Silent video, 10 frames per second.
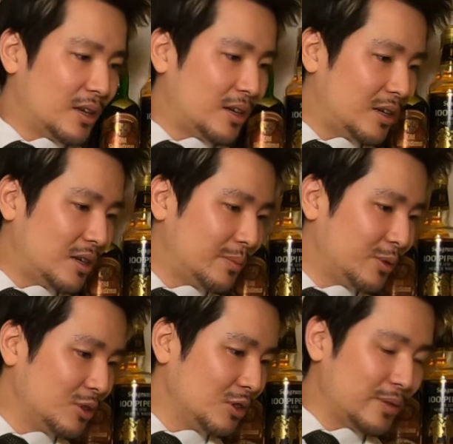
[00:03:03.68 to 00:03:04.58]
えー、
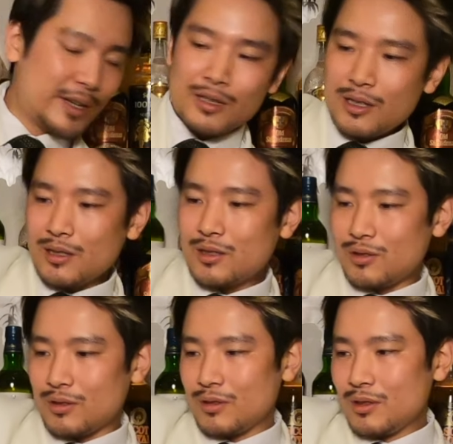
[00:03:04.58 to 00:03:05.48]

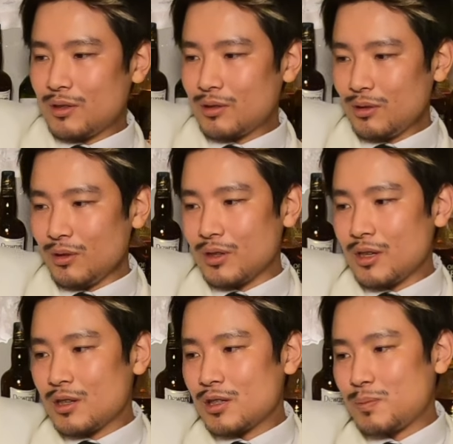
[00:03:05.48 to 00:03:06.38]
ボードワインカスクと
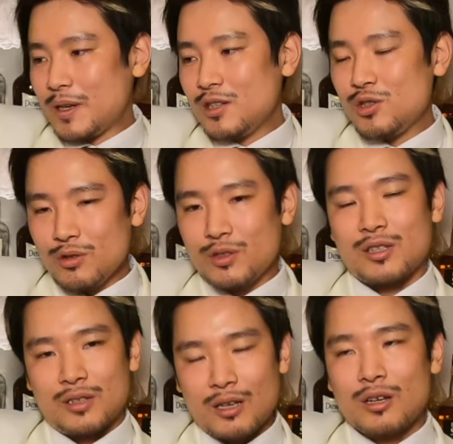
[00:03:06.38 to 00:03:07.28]
スパニッシュオークで
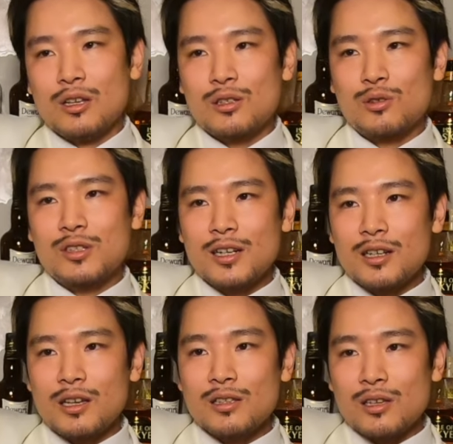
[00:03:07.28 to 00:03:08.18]
すね。そちらが
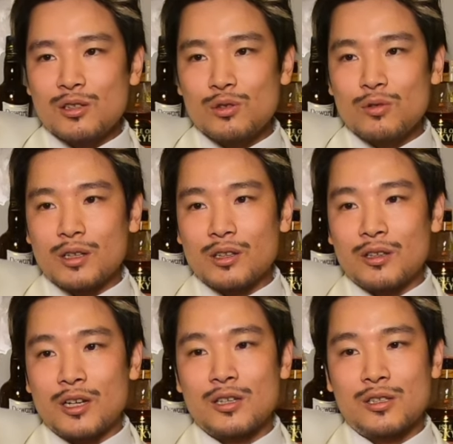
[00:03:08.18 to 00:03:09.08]
粘性強かった
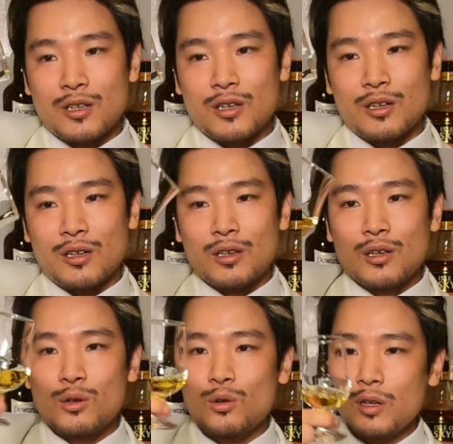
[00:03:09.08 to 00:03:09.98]
に対して、
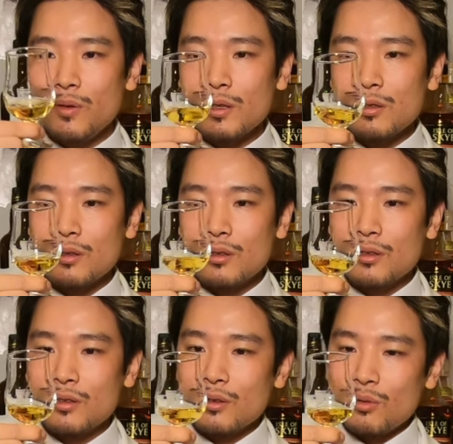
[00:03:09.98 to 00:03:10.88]
これは
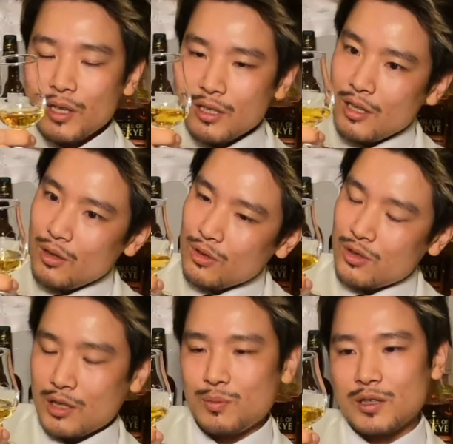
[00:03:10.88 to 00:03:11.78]
同じ
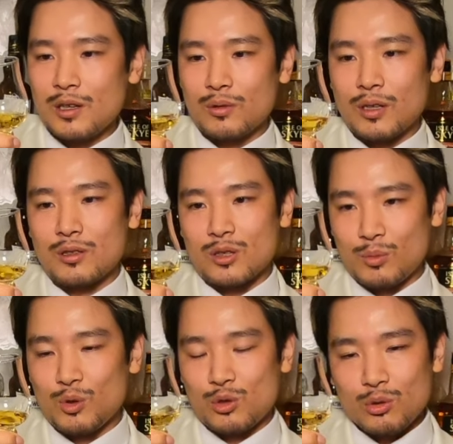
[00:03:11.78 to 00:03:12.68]
48%なんですけど
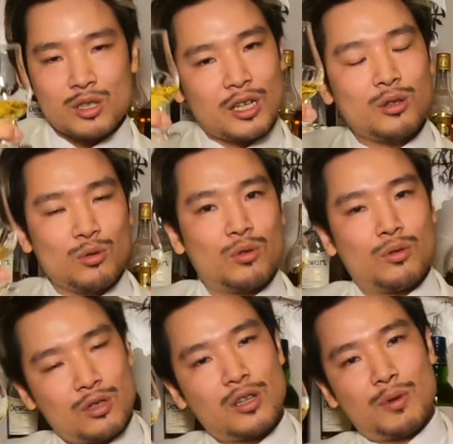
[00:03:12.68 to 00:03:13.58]
も、ちょっとさらっ
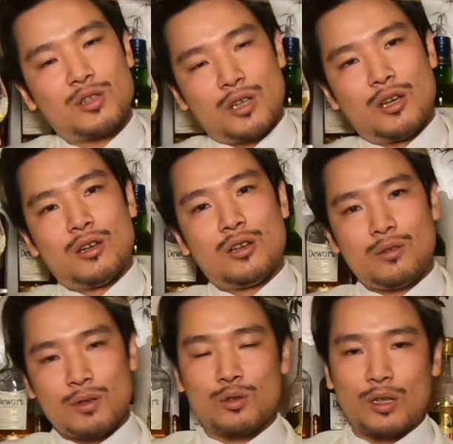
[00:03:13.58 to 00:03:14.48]
としてますね。
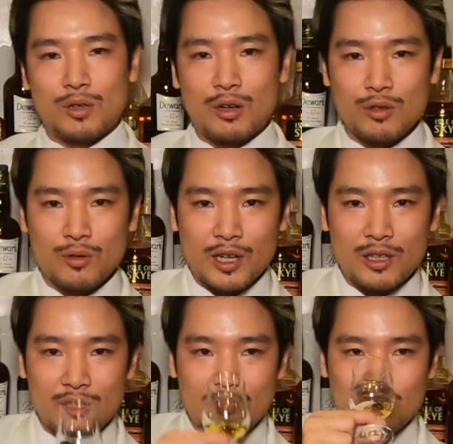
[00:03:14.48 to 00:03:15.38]
ではちょっとあの香りを変え
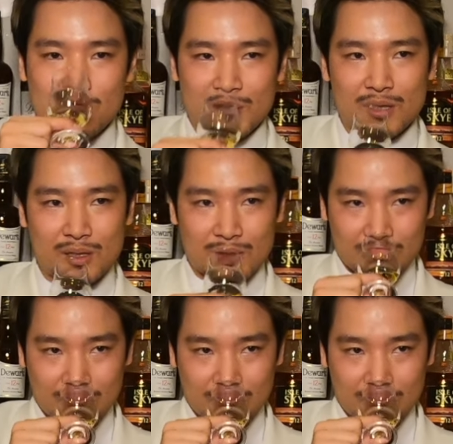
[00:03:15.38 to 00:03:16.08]
ていきたいと思います。